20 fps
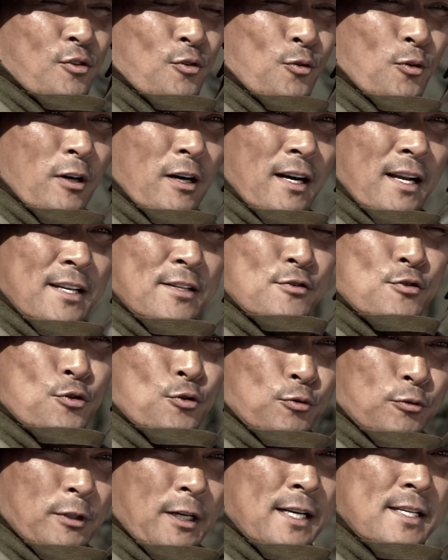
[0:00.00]
원래는
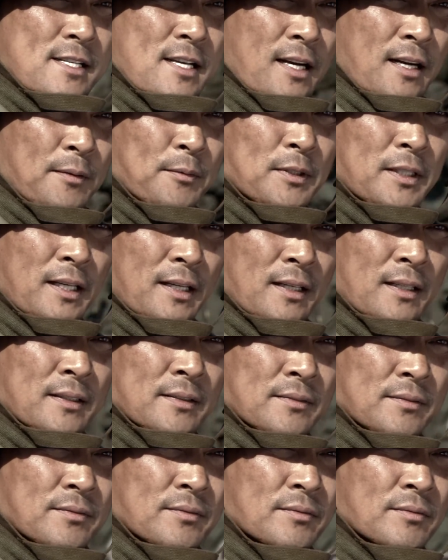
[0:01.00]
순한 사람이다.
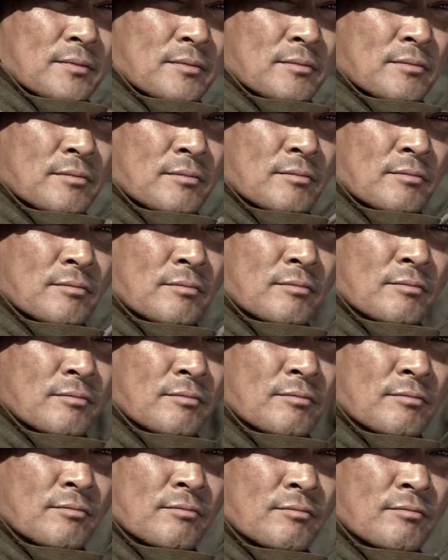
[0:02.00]

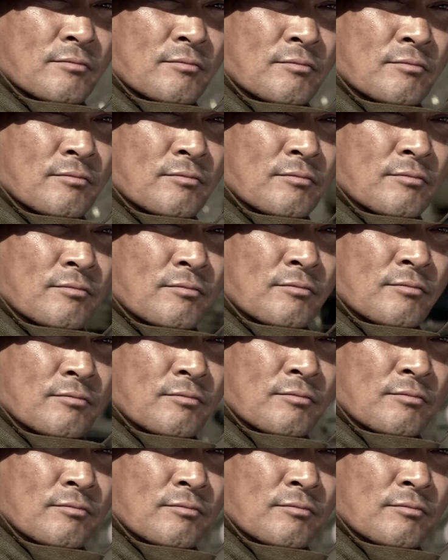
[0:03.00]
알고 있습니다.